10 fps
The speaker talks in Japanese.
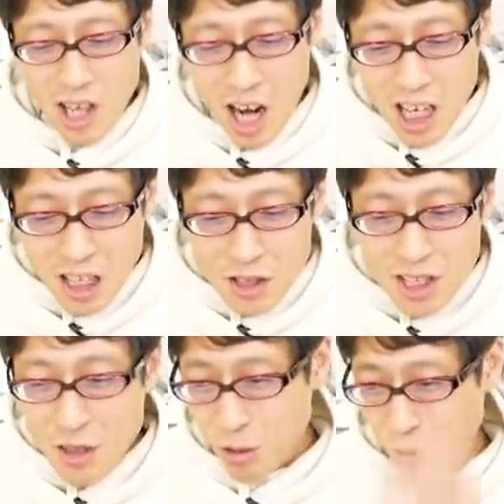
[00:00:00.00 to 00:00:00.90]
科学
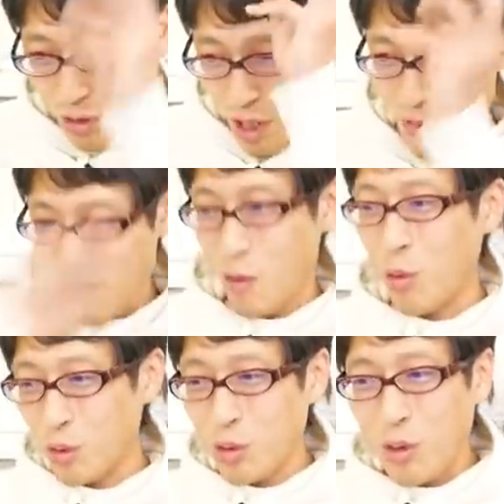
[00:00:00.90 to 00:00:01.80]
技術を政府が
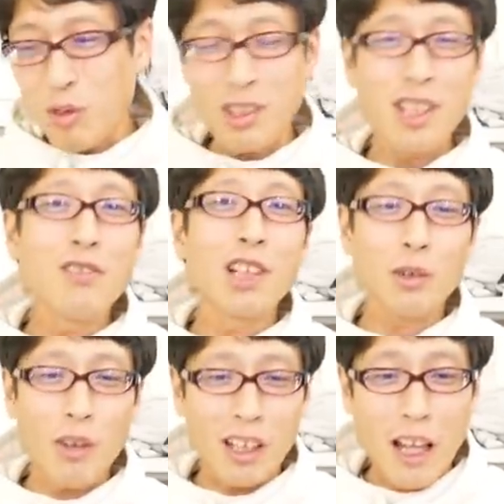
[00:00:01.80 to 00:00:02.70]
コントロールできるか
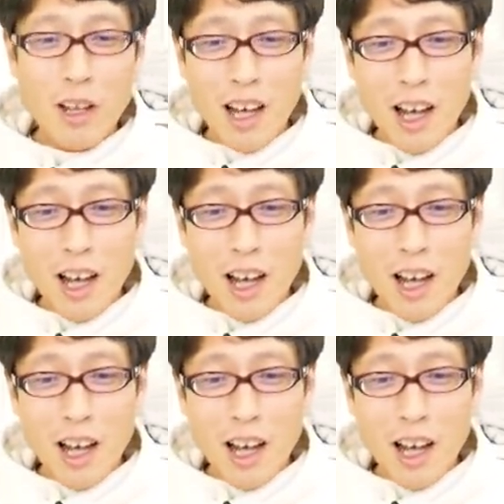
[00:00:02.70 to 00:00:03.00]
どうかな。